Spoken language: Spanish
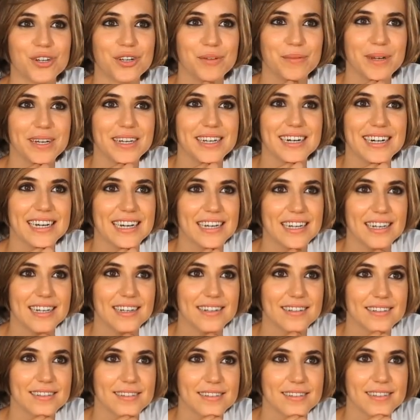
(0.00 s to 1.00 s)
y veía que
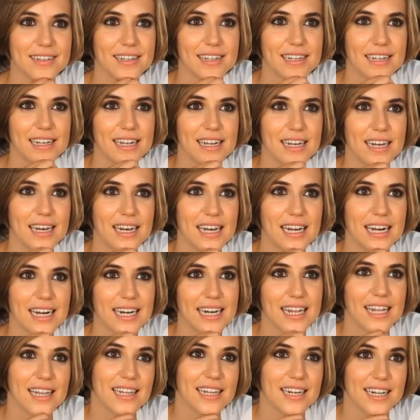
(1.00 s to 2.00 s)
la
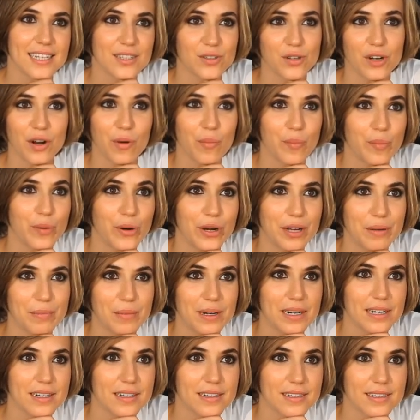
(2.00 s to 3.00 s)
cara del director era un
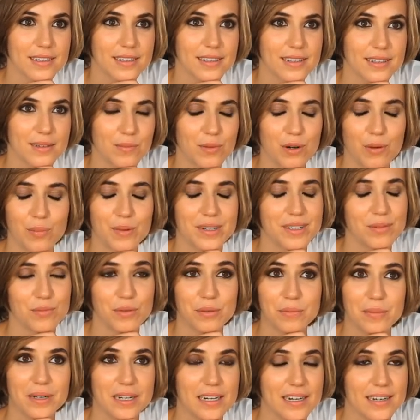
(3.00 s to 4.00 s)
poema. Me lo pasé
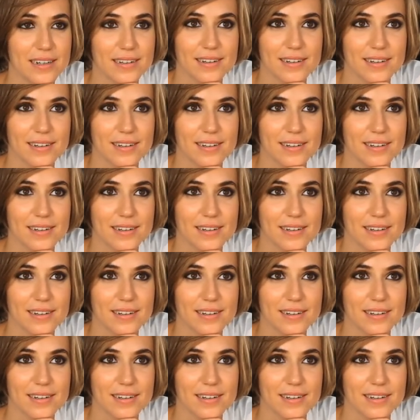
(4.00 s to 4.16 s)
muy mal